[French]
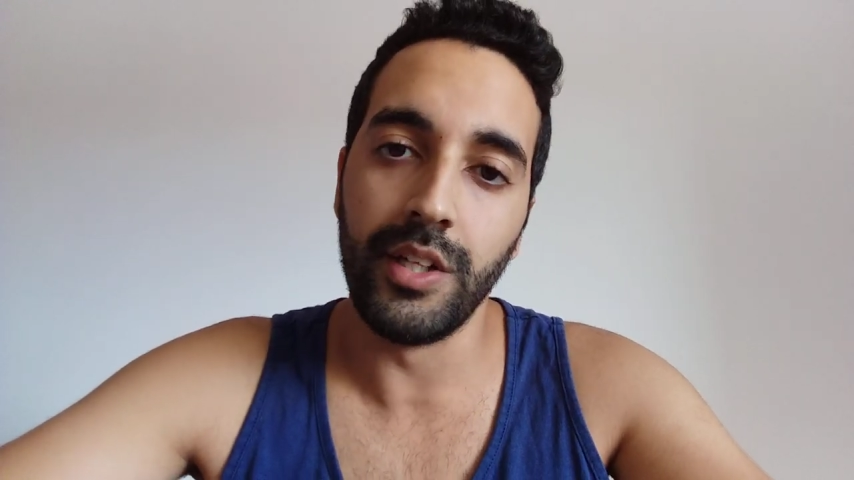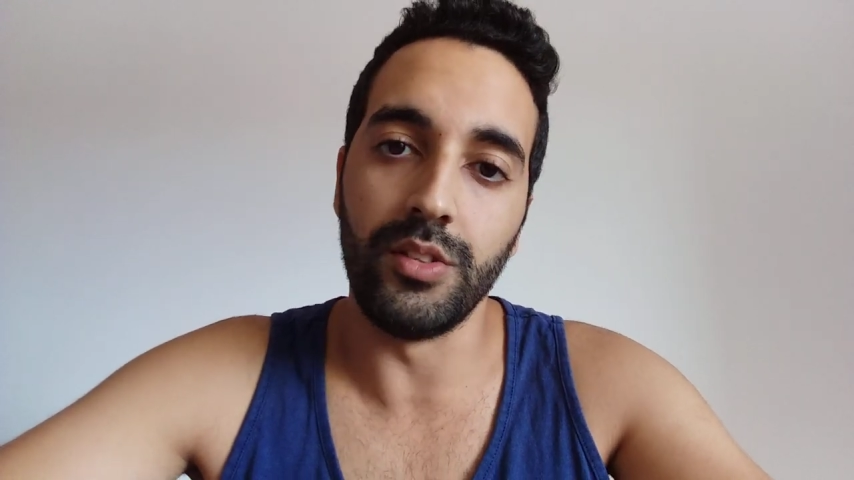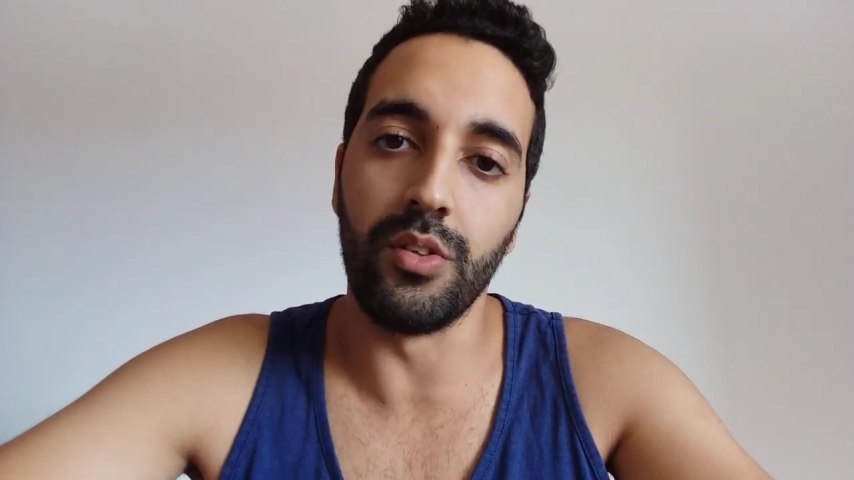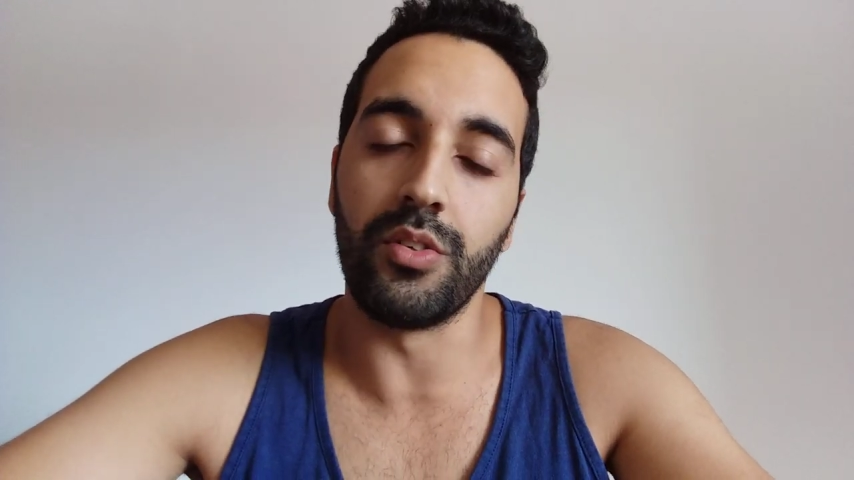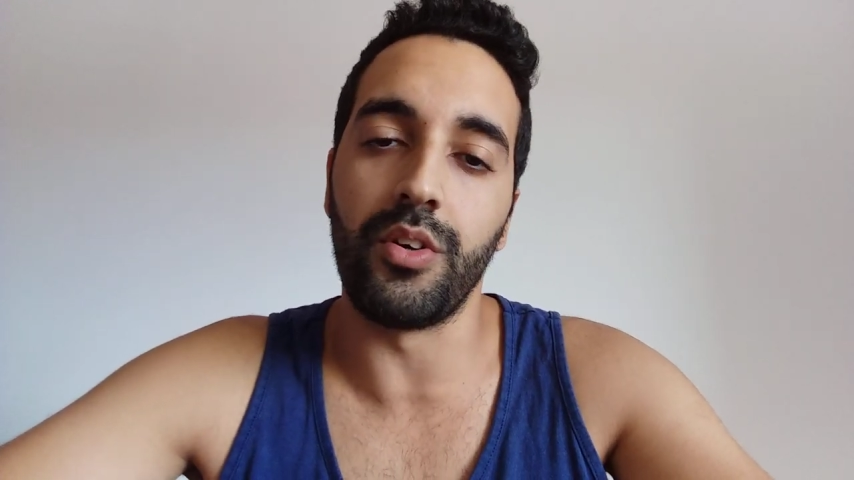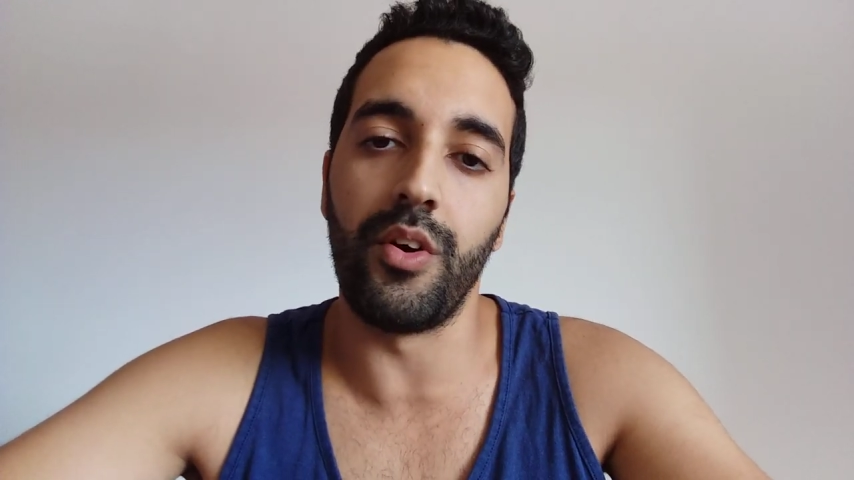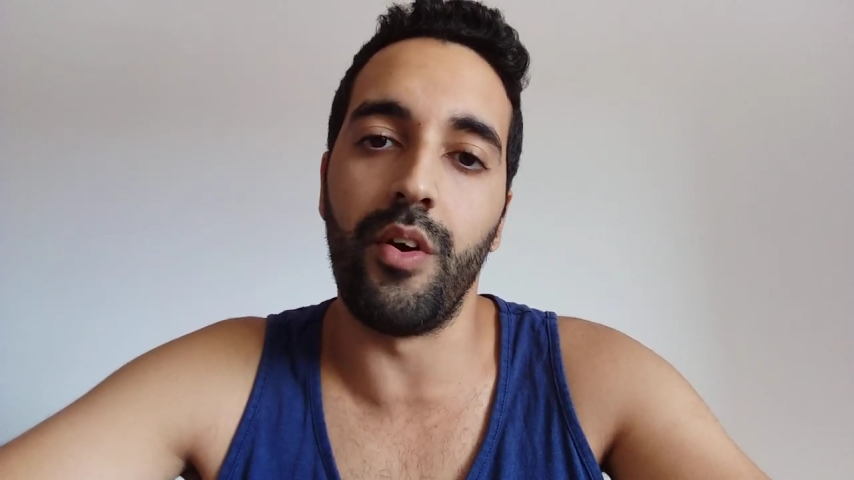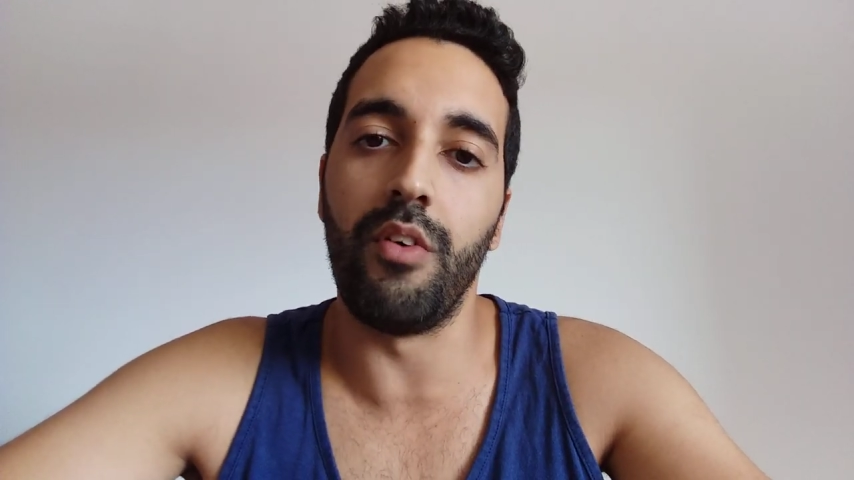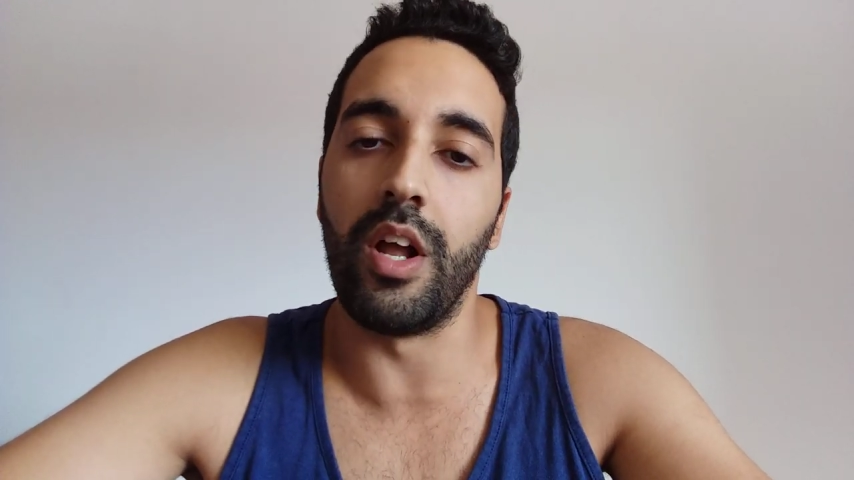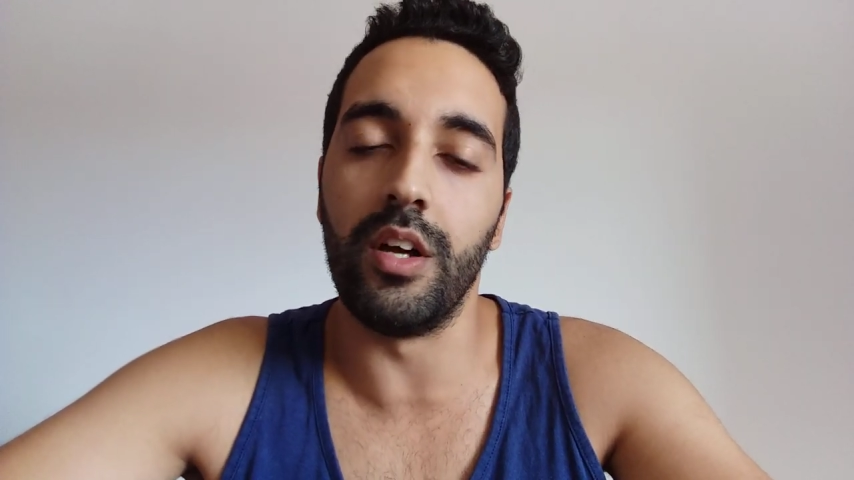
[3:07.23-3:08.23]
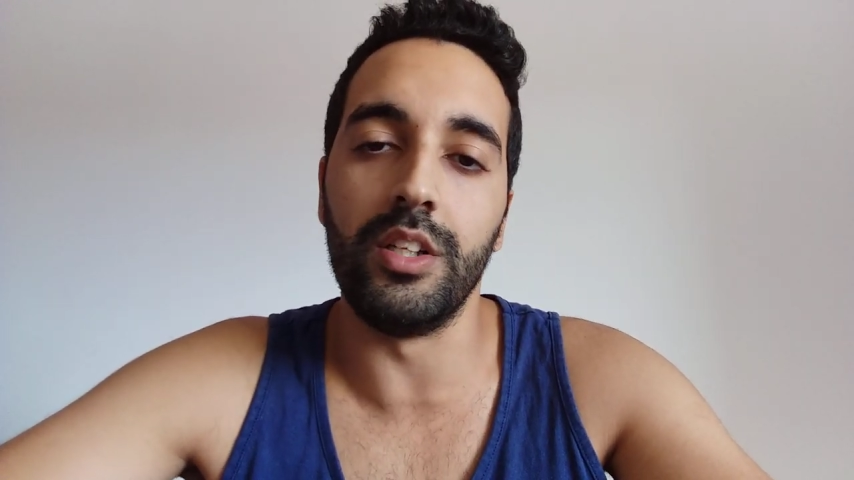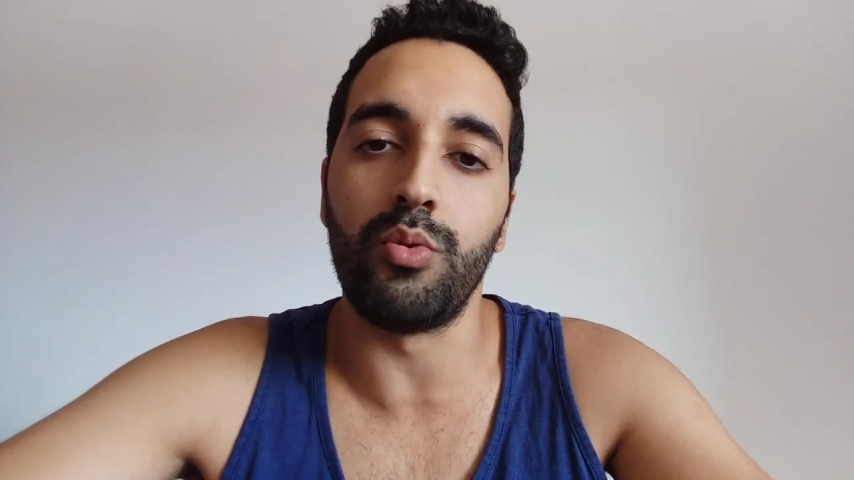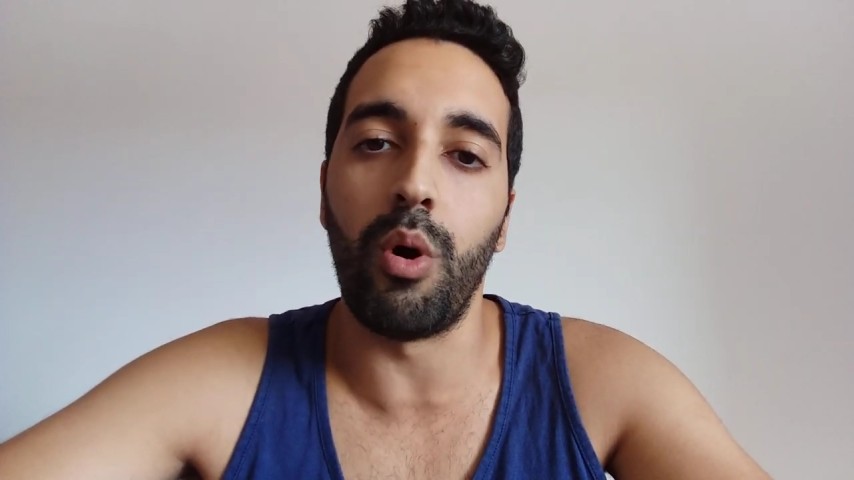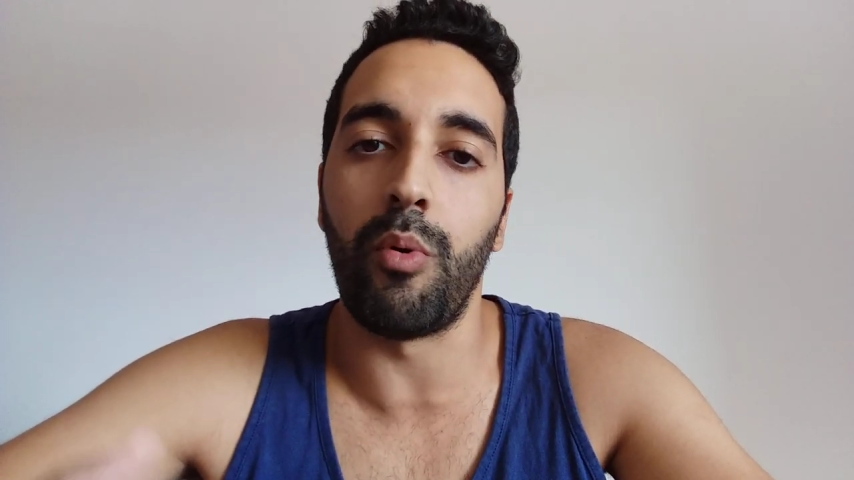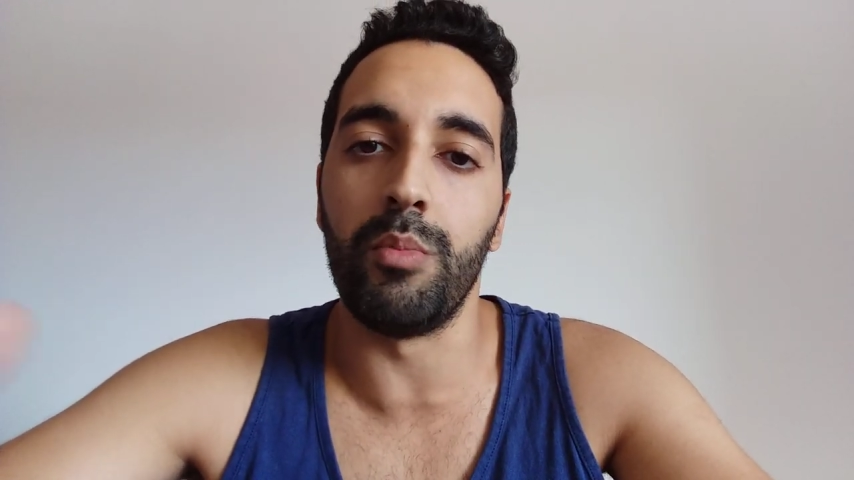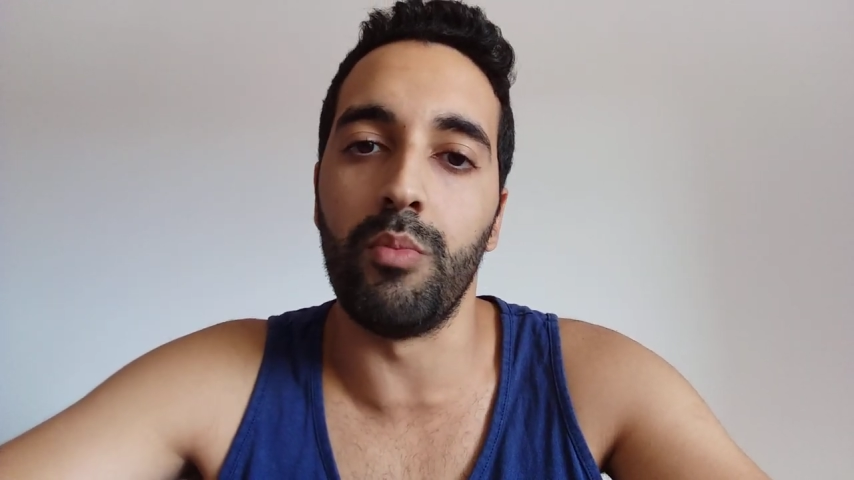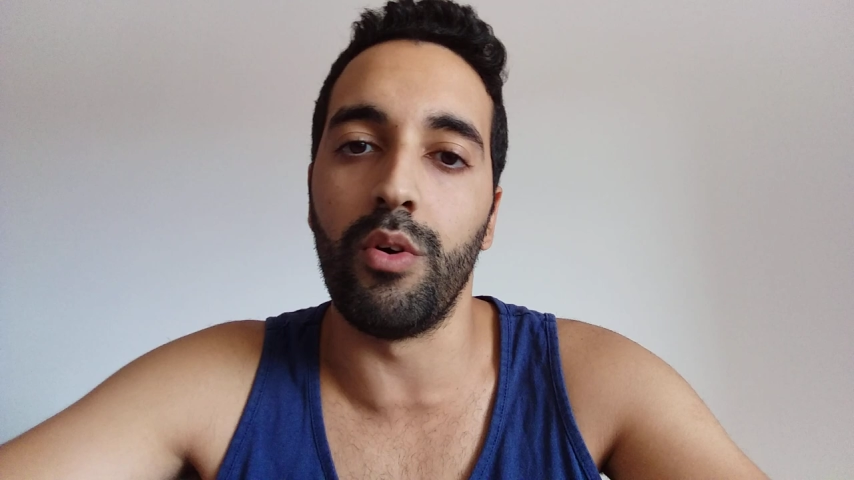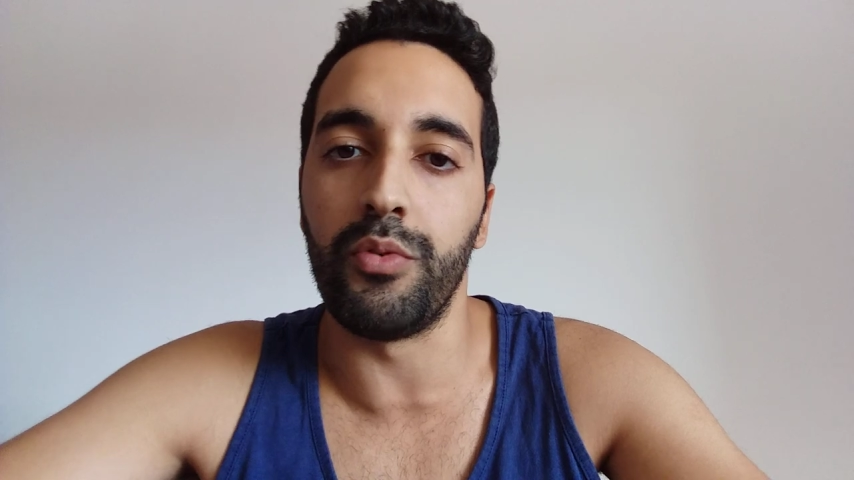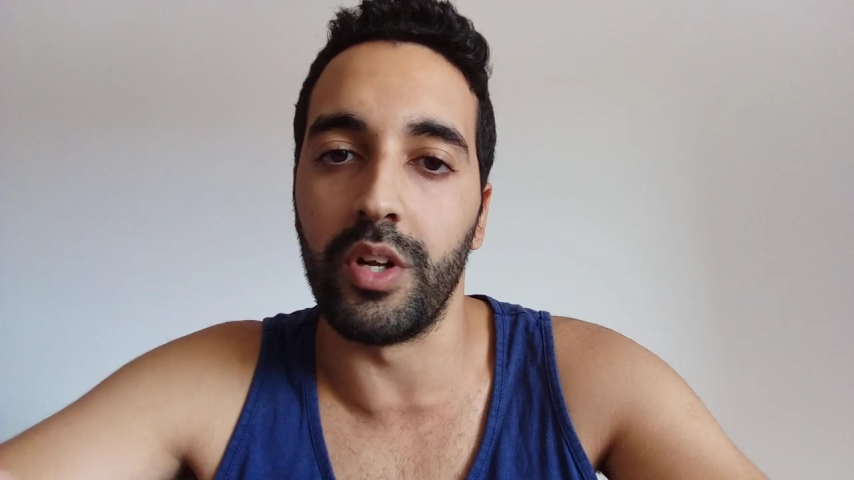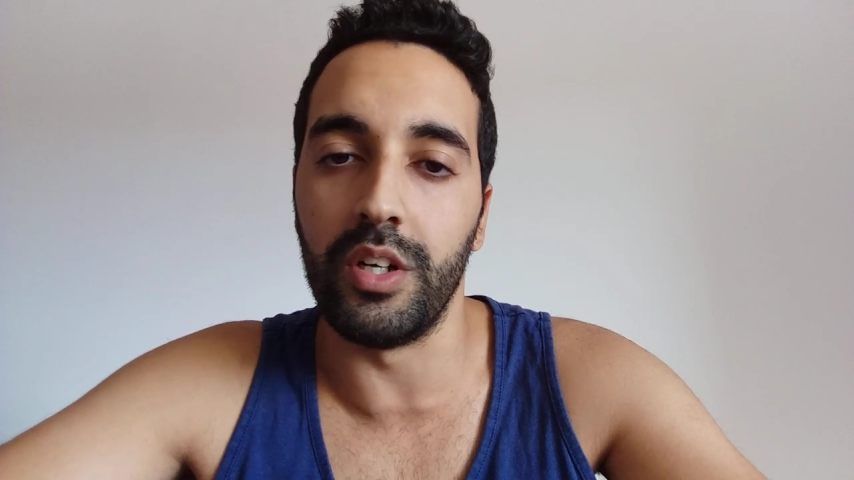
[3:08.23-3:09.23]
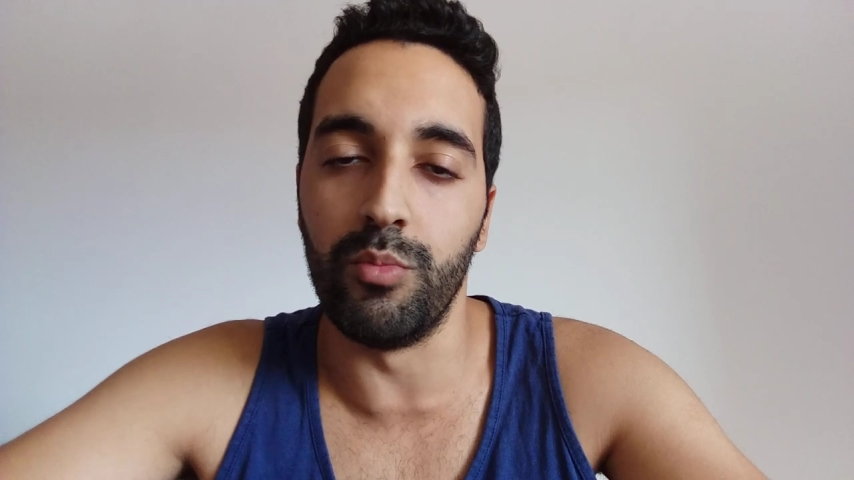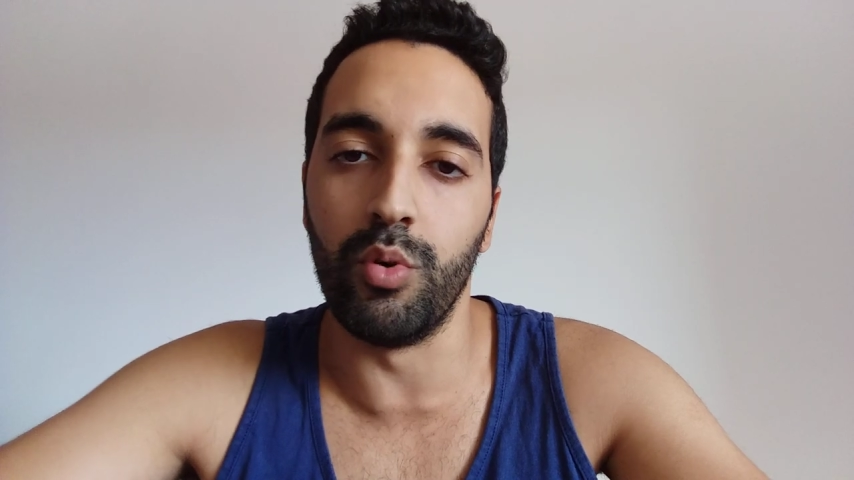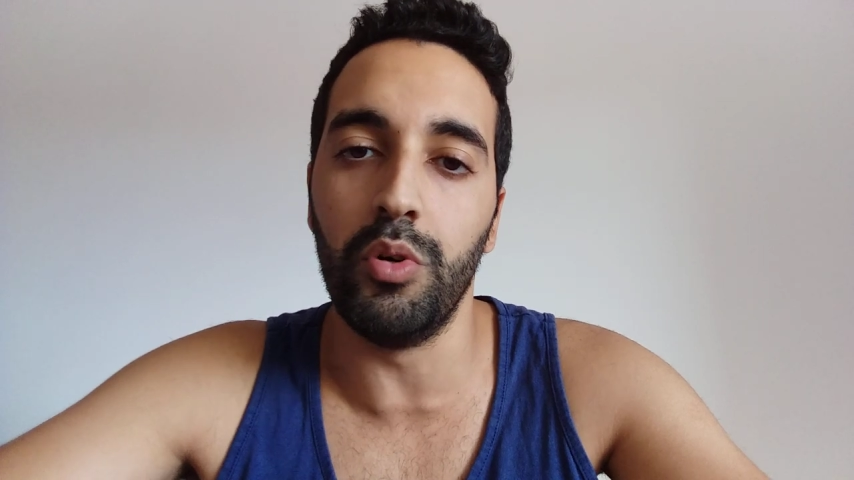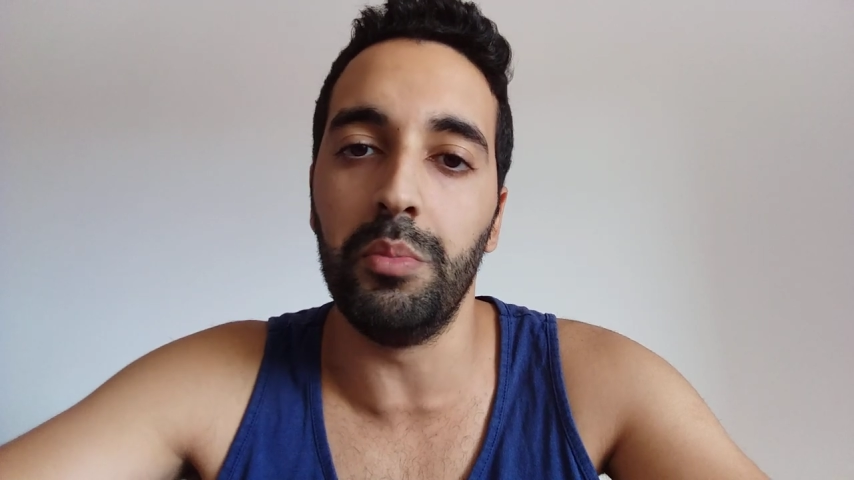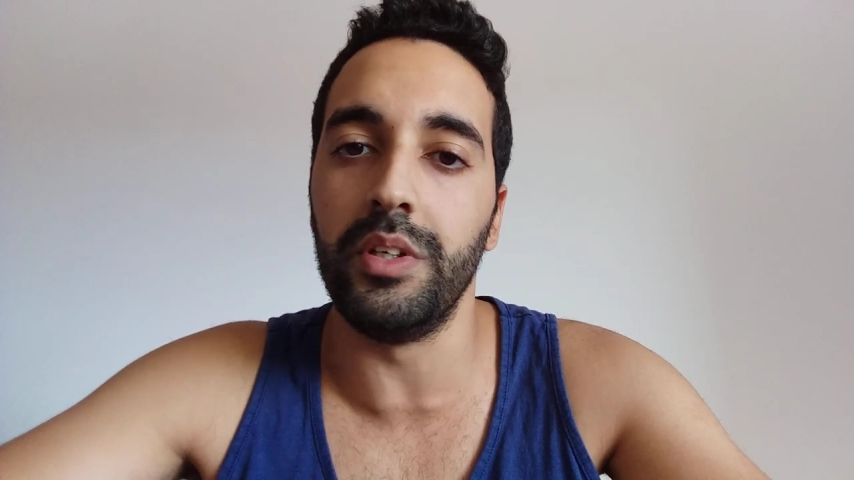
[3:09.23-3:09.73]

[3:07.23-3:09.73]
Donc euh, voilà, les trois premiers mois, il faut y aller mollo,